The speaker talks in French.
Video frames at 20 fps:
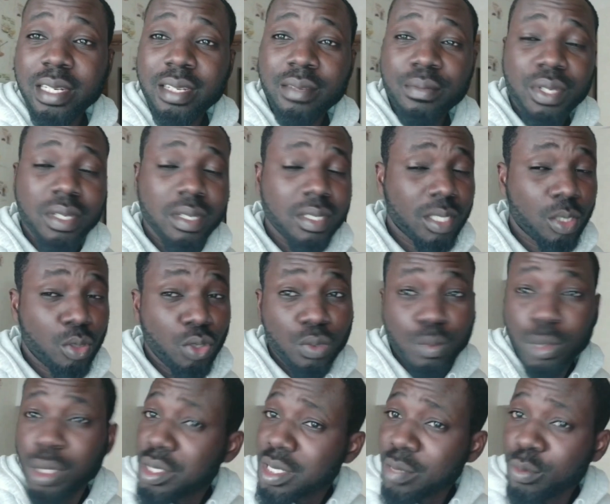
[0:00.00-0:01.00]
allez bien. ça
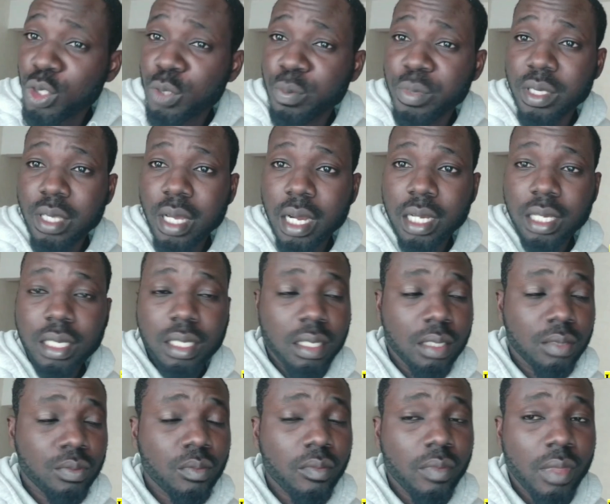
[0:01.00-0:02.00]
moi de sam Hospital
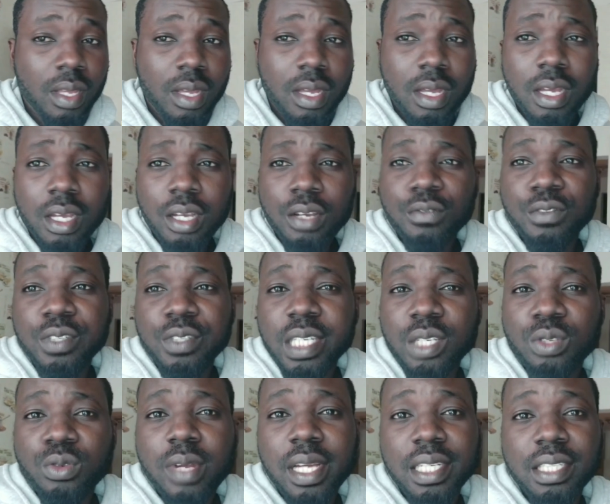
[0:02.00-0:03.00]
et vous êtes
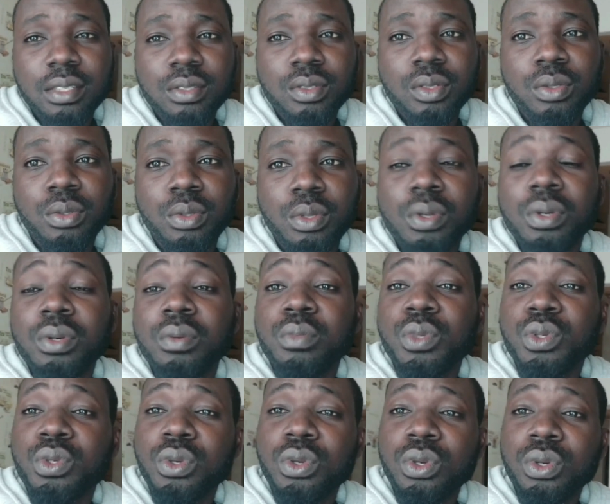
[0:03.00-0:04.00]
sur la chaîne de
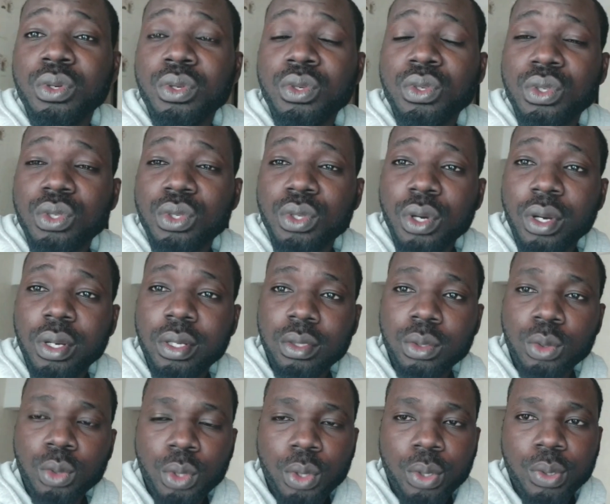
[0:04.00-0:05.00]
Monsieur le Russe
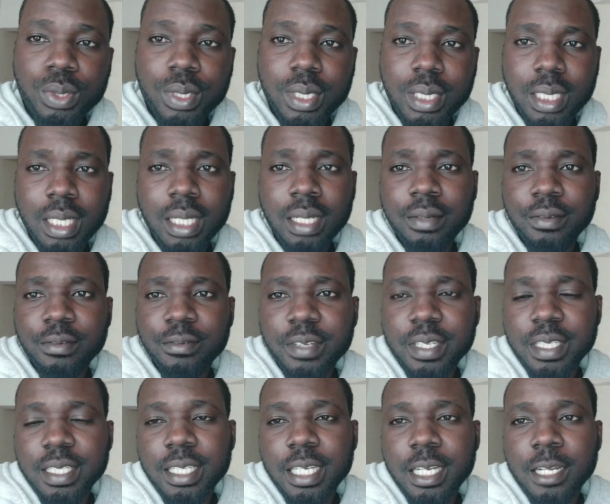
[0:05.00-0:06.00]

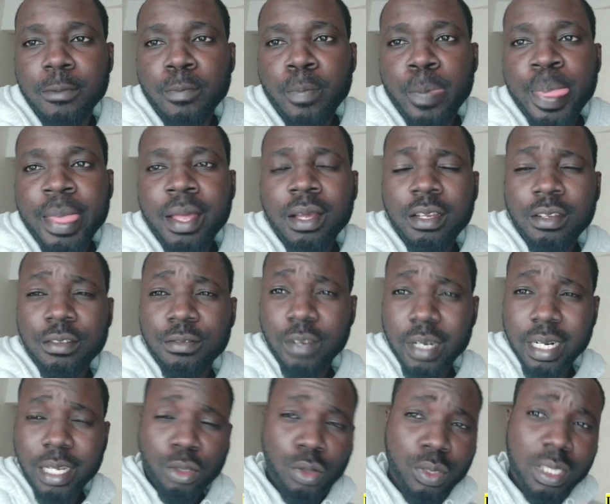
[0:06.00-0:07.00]
225.
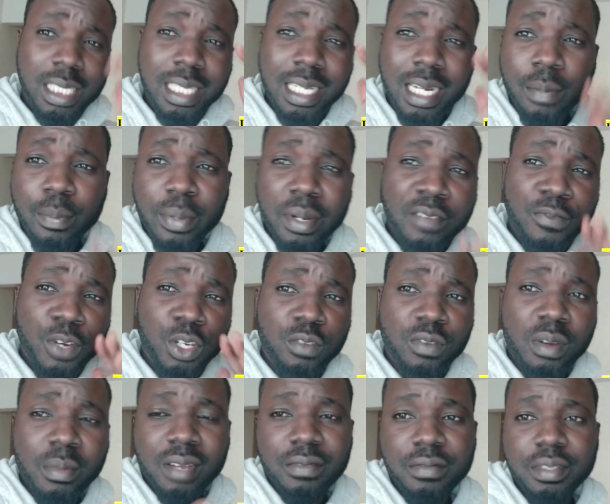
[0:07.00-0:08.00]
Voilà, donc si c'est la première fois de
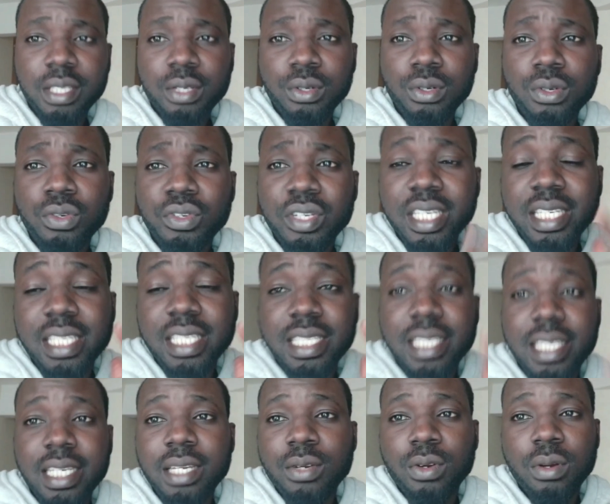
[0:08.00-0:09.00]
voir ma vidéo,
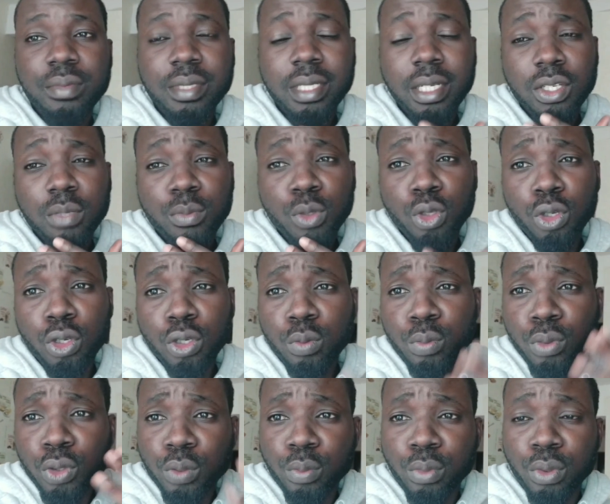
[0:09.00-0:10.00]
essayez comme ça de me donner une
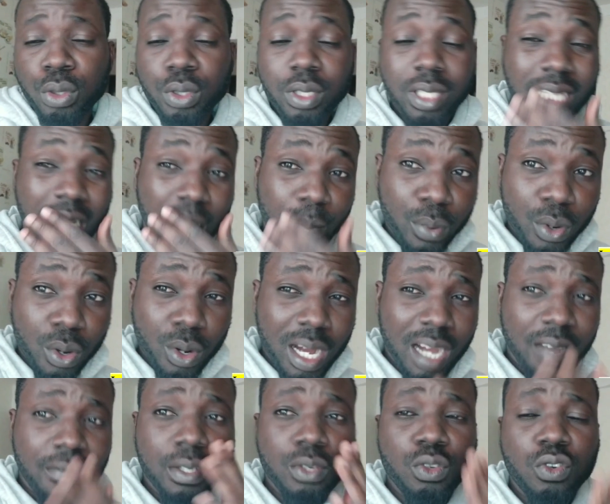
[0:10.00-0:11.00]
pouce bleue d'abord
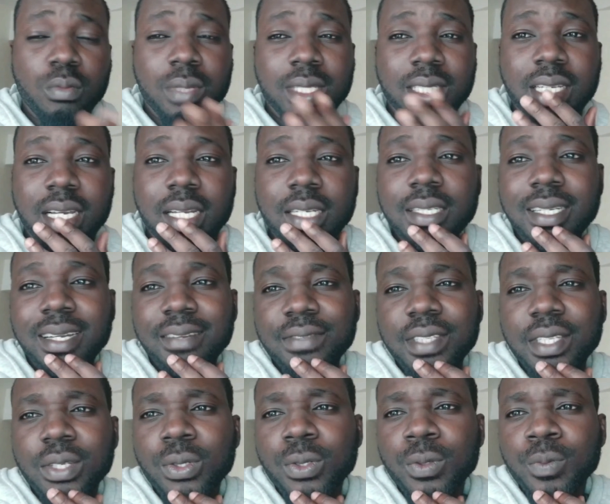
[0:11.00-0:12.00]
avant de commencer à lire la
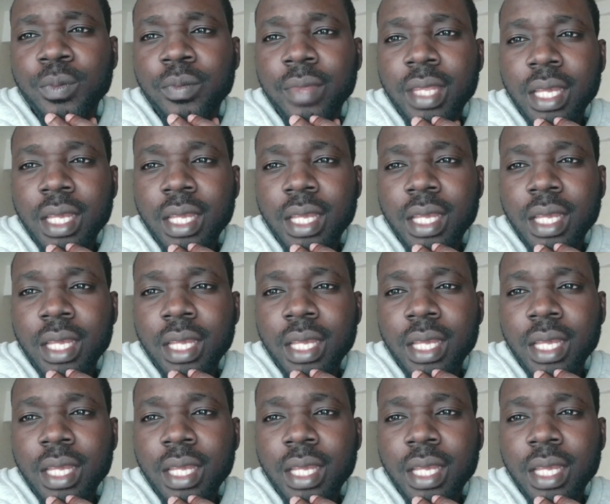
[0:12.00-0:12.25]
vidéo.